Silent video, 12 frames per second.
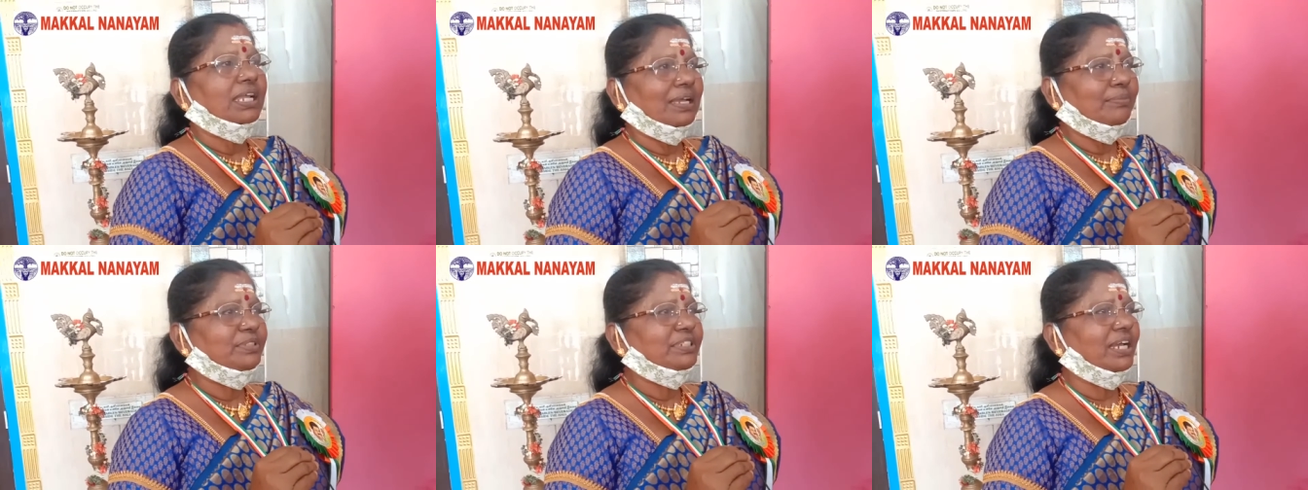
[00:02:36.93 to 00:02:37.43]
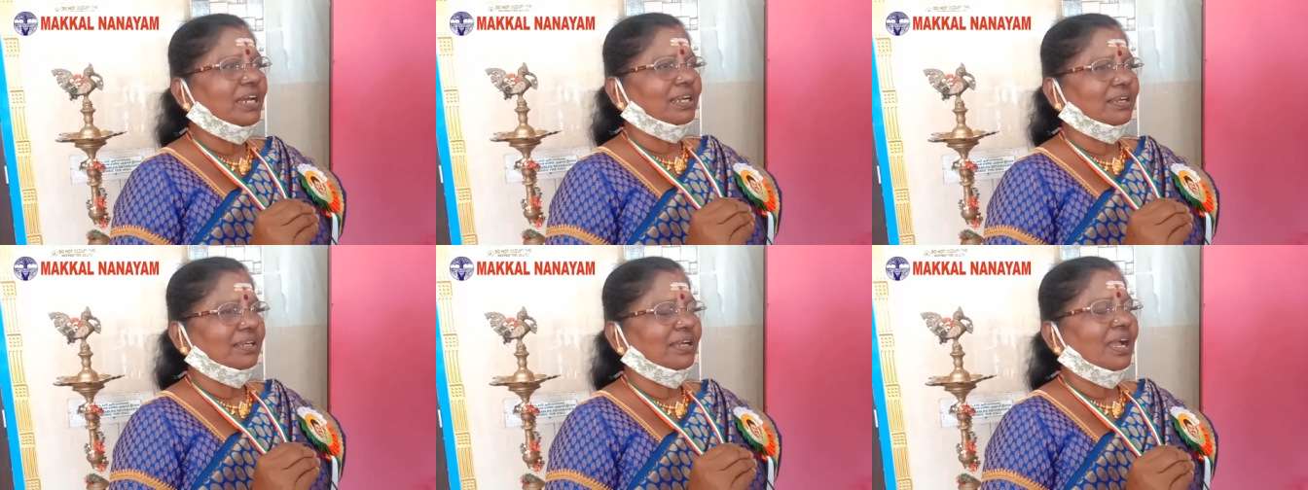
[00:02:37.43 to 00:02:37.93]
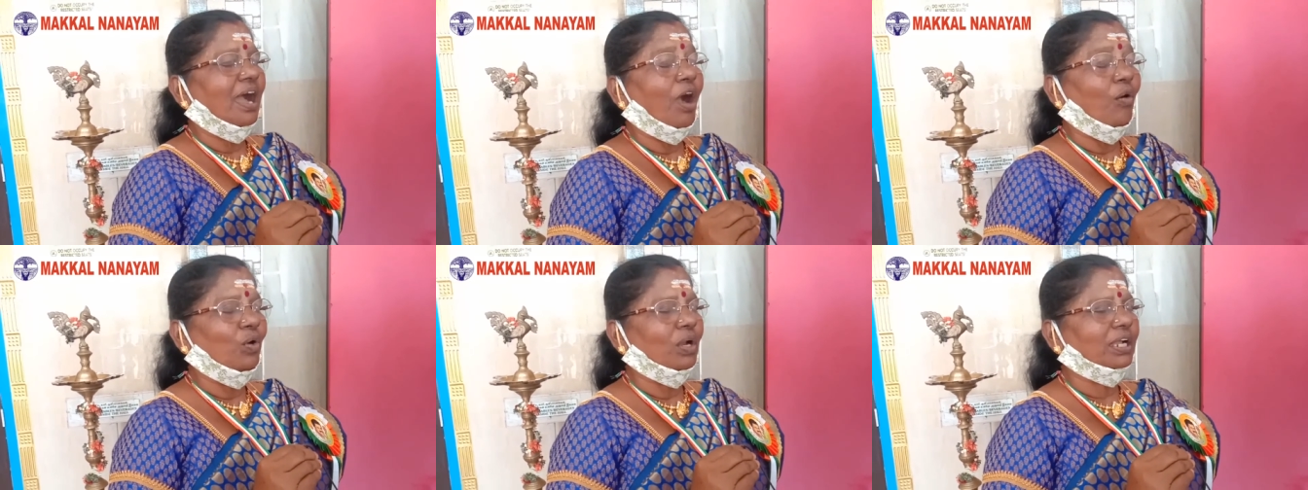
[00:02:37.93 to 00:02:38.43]
எம்ஜிஆர்
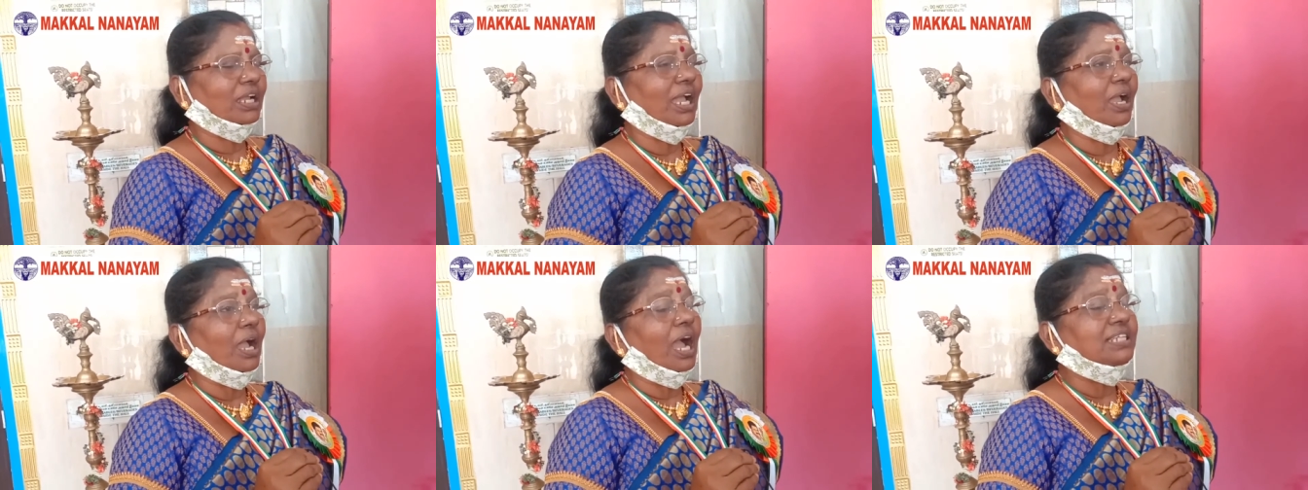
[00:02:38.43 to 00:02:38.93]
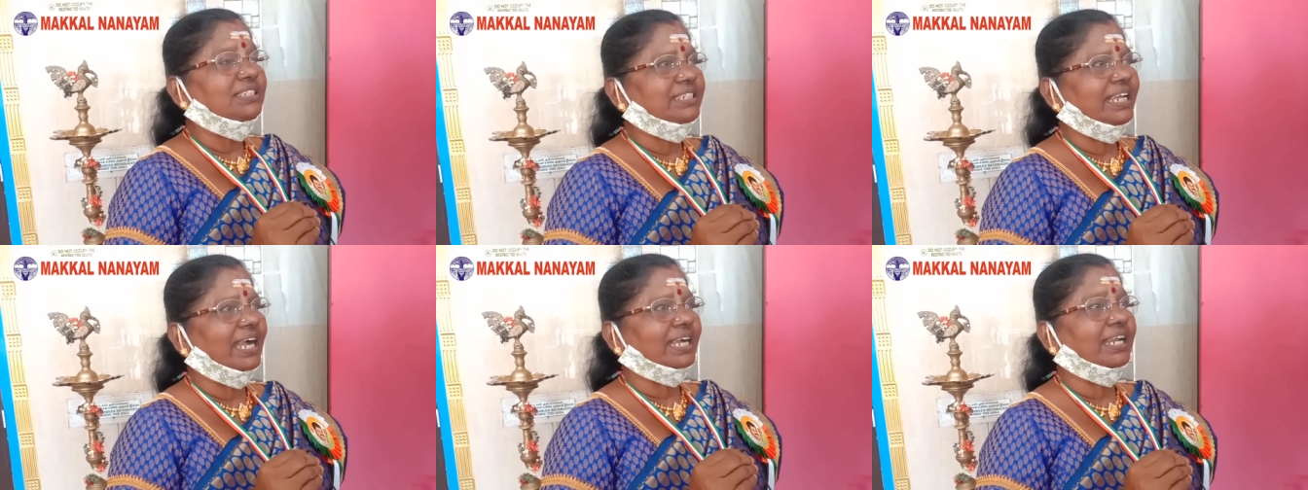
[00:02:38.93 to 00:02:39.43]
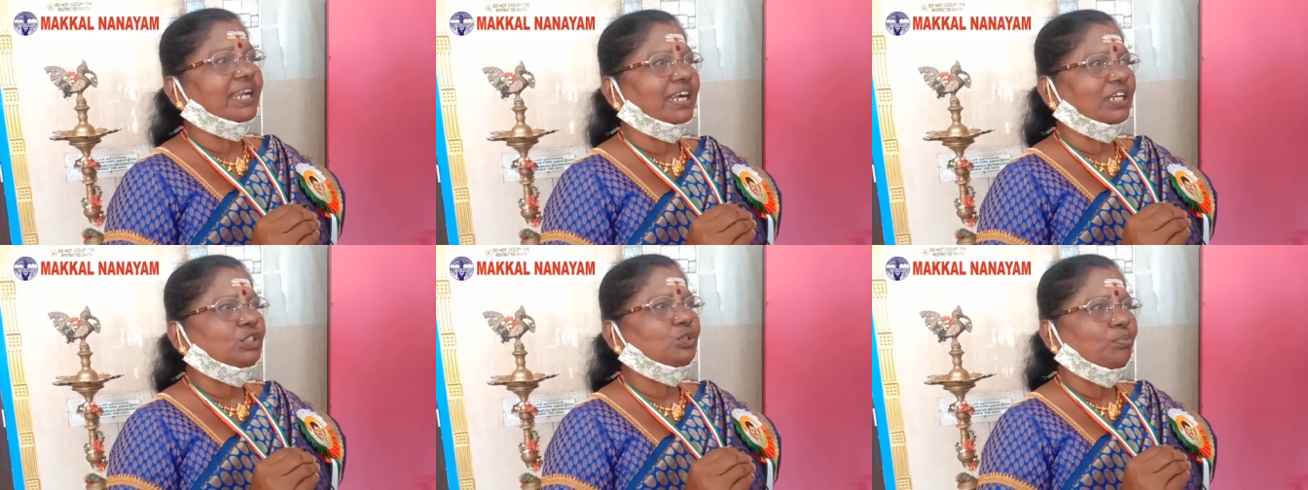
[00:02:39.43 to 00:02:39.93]
அவங்களுக்கு அஞ்சு ஏக்கர்
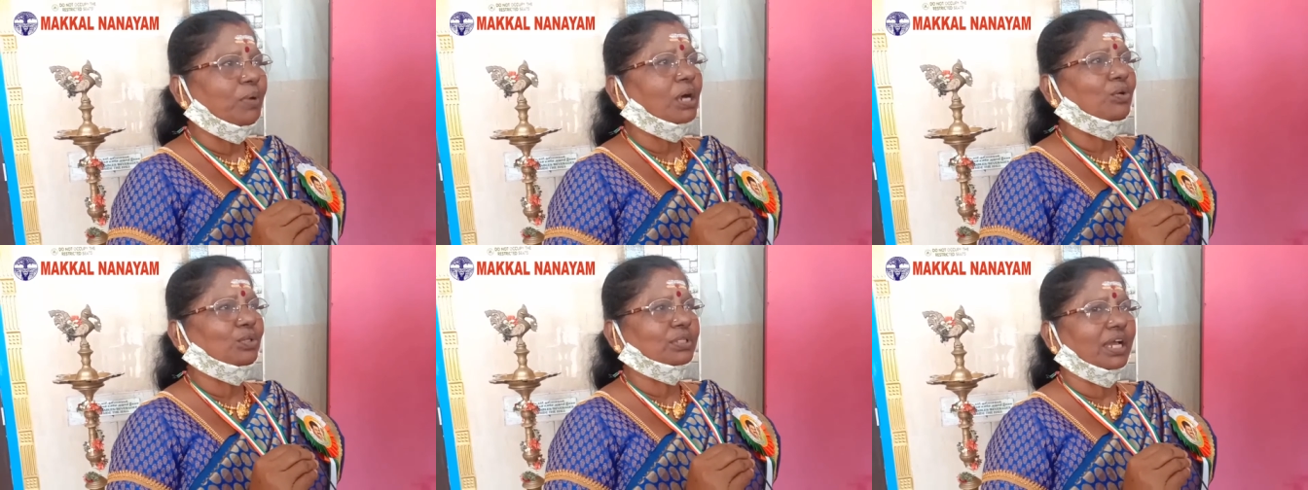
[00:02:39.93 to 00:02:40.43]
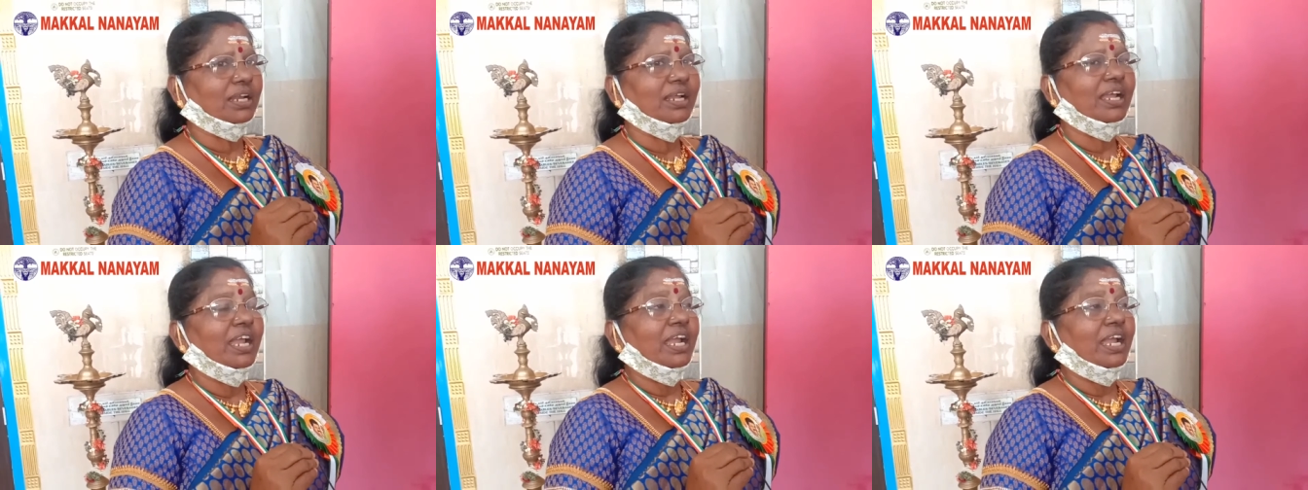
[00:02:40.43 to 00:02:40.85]
இடம் சும்மா கொடுத்தாரு